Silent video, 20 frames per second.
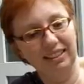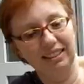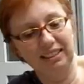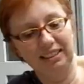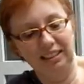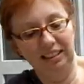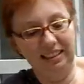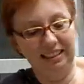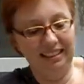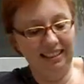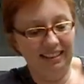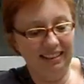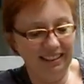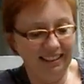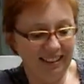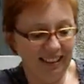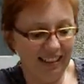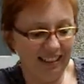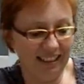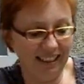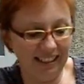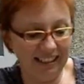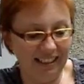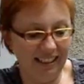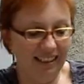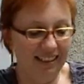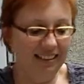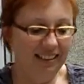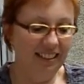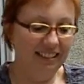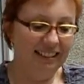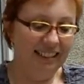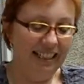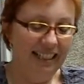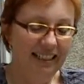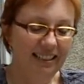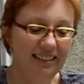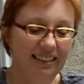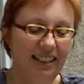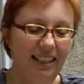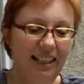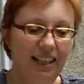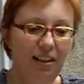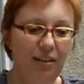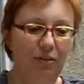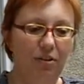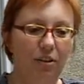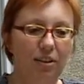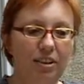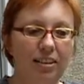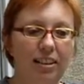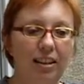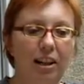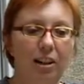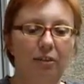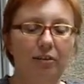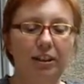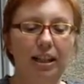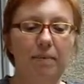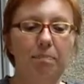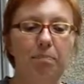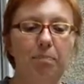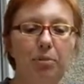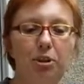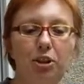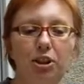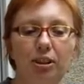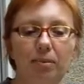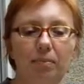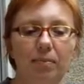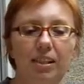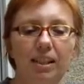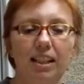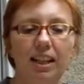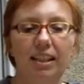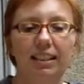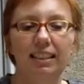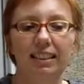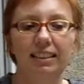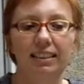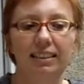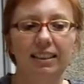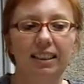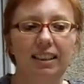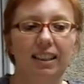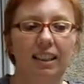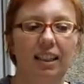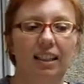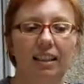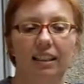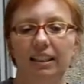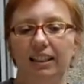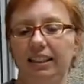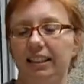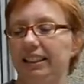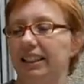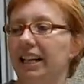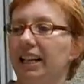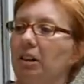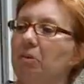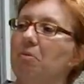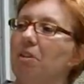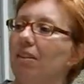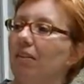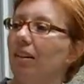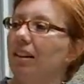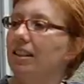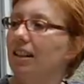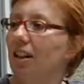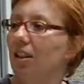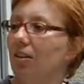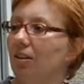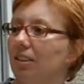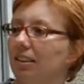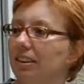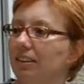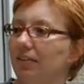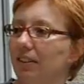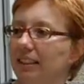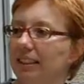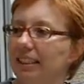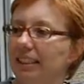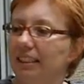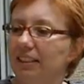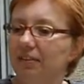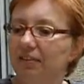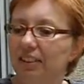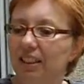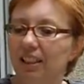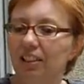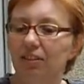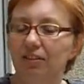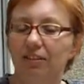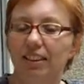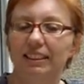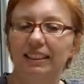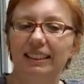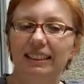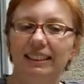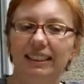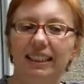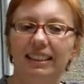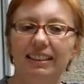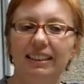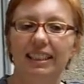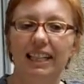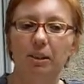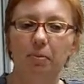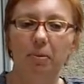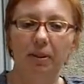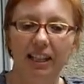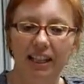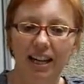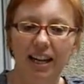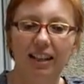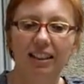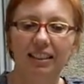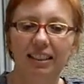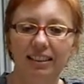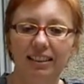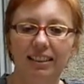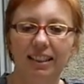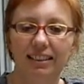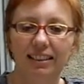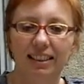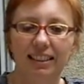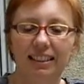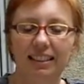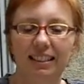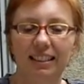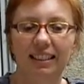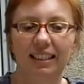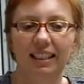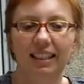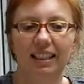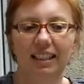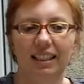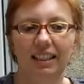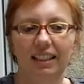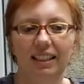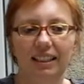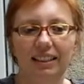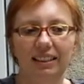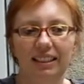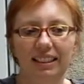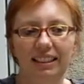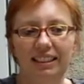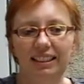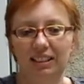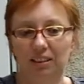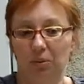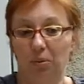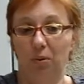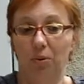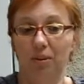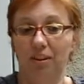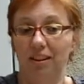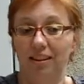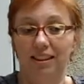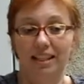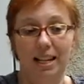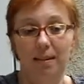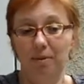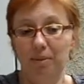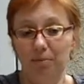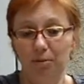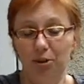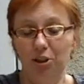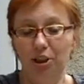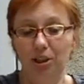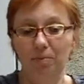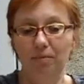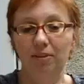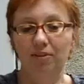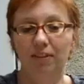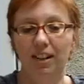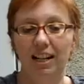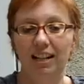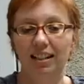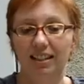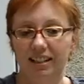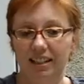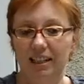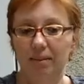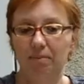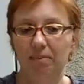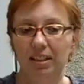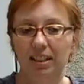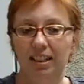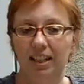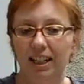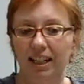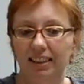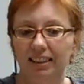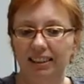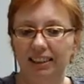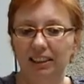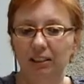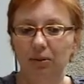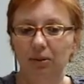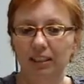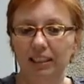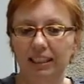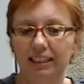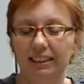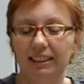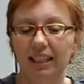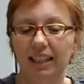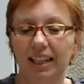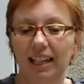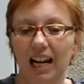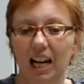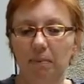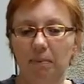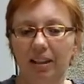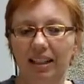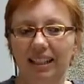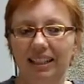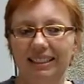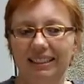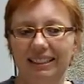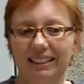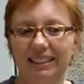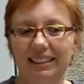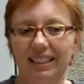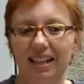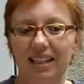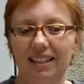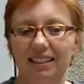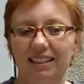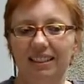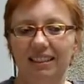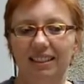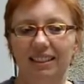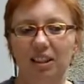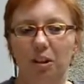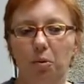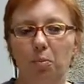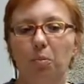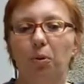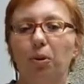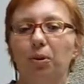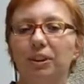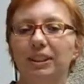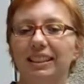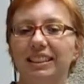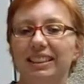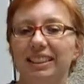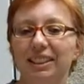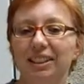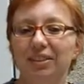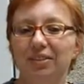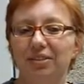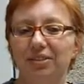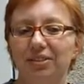die, die, der, der, das Gegenteil von fremdbestimmt sein ist, ich denke mir was aus, was ich will und was ich setze. Das Begehren ist tatsächlich äh, nicht so selbstbestimmt, weil es eben eine Anziehung ist, aber es ist ja eine positiv